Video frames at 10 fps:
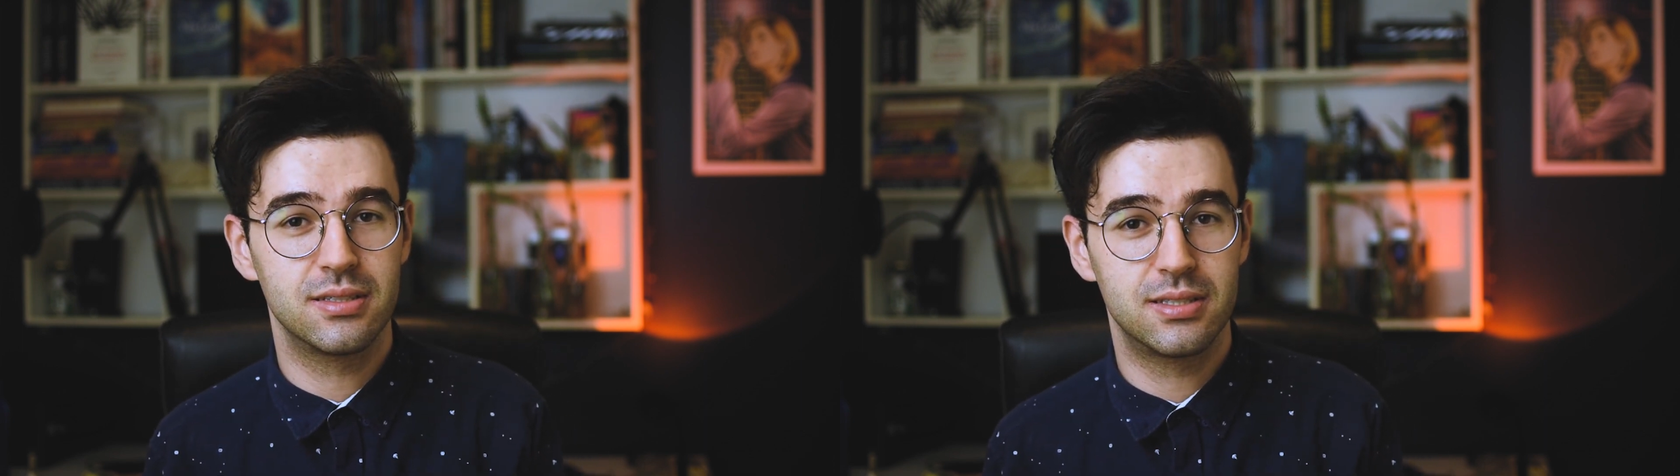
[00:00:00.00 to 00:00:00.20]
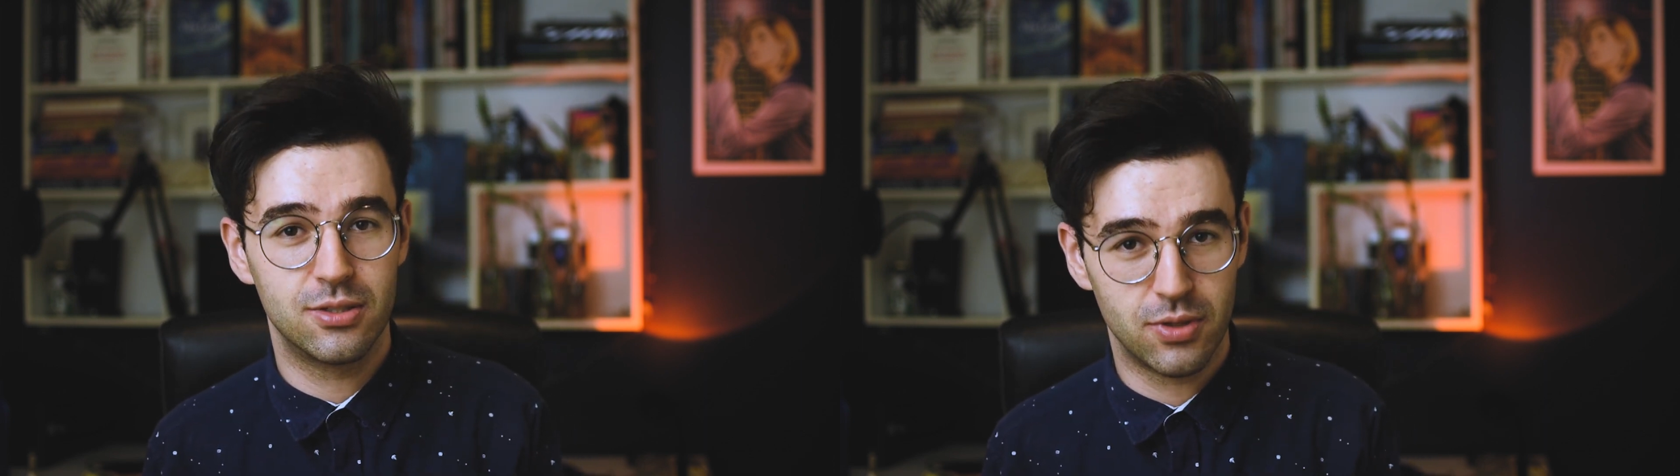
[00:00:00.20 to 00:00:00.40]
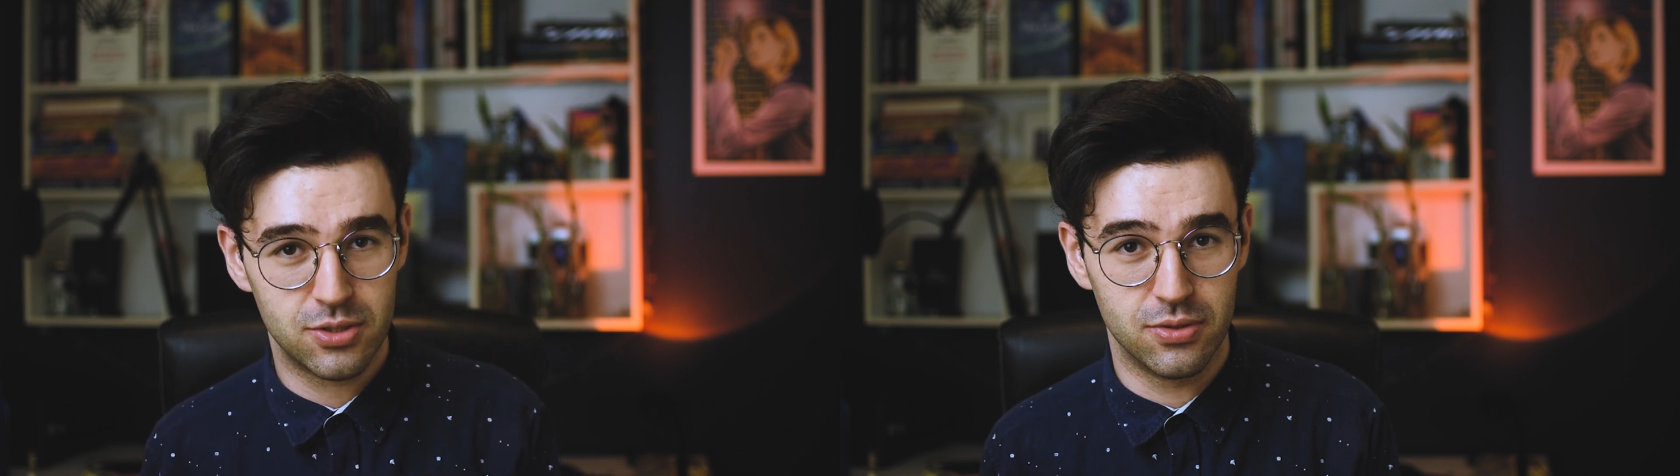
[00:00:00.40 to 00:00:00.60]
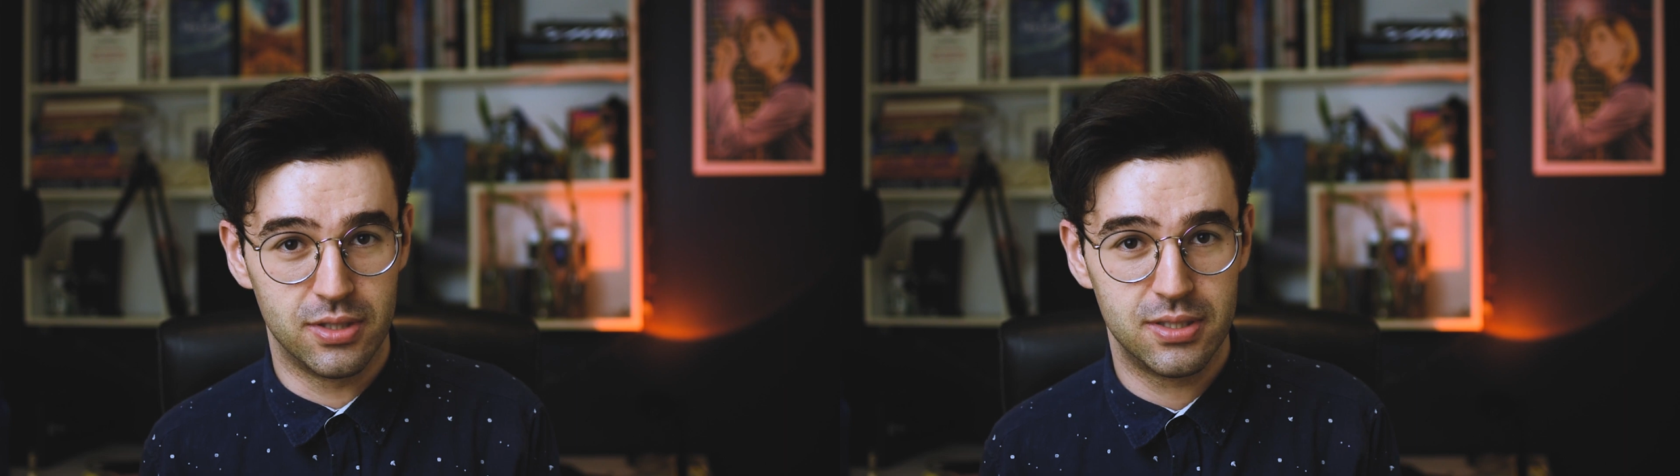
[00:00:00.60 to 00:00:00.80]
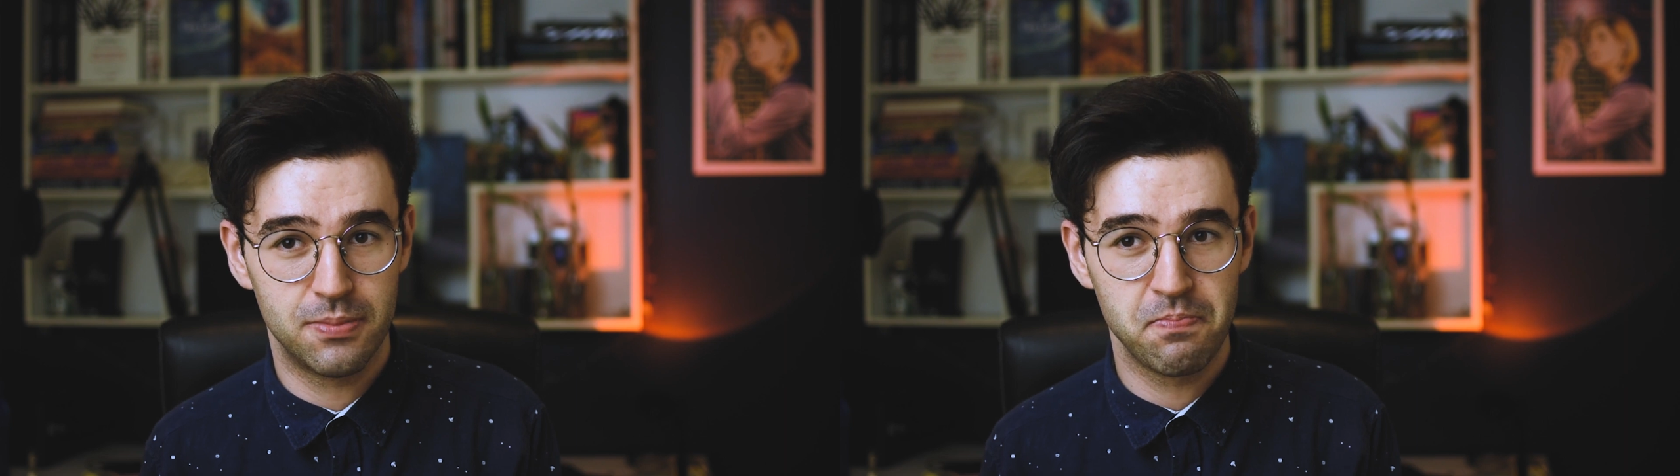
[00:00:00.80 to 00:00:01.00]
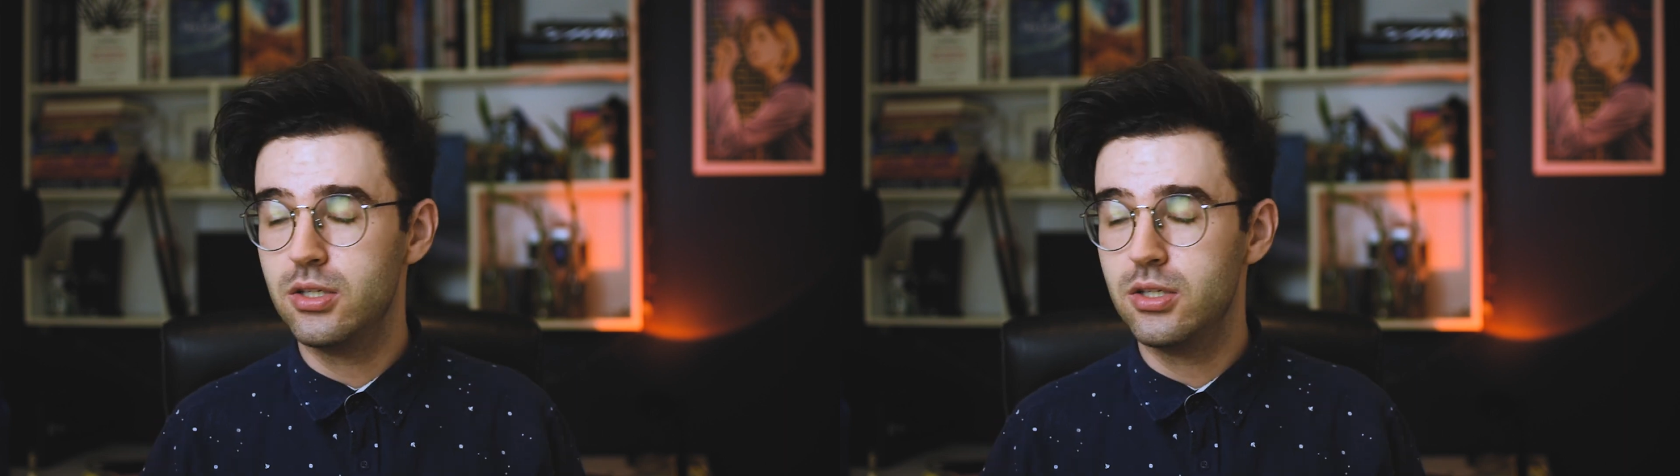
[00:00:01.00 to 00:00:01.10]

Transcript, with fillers: situações.